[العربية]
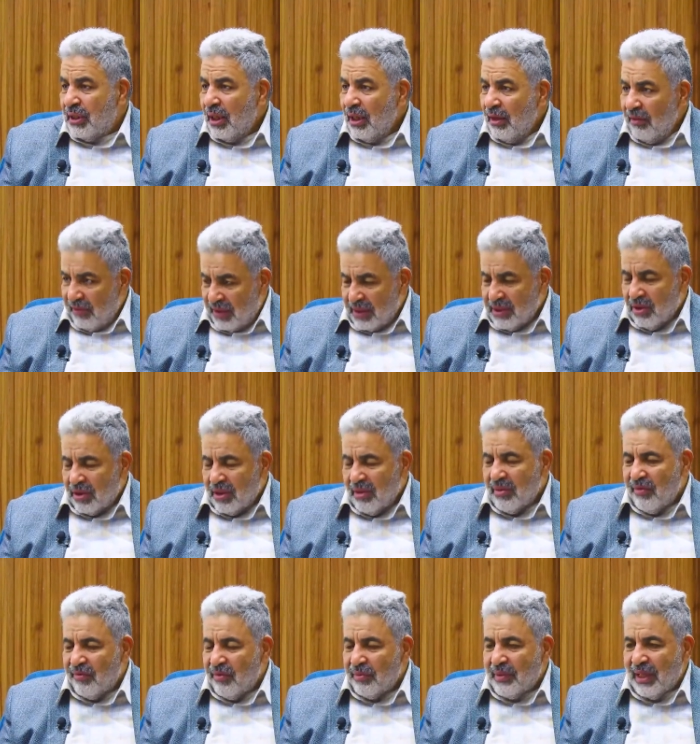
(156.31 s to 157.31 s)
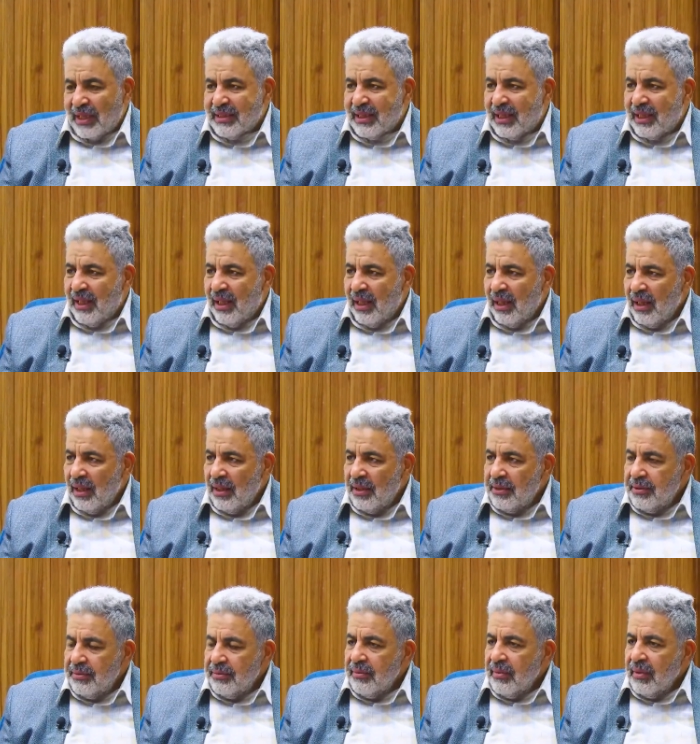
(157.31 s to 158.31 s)
لسه قدامنا فيه بتاع سنه ان
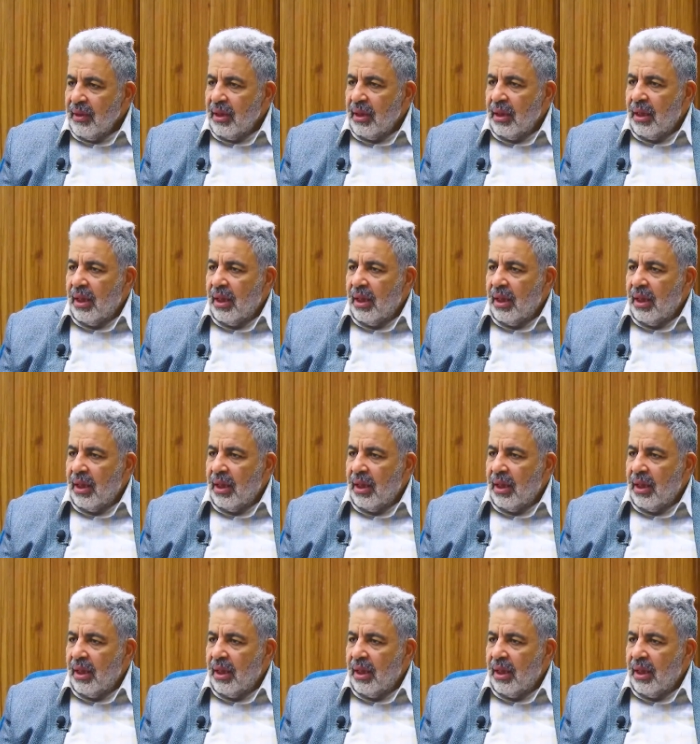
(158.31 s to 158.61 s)
شاء الله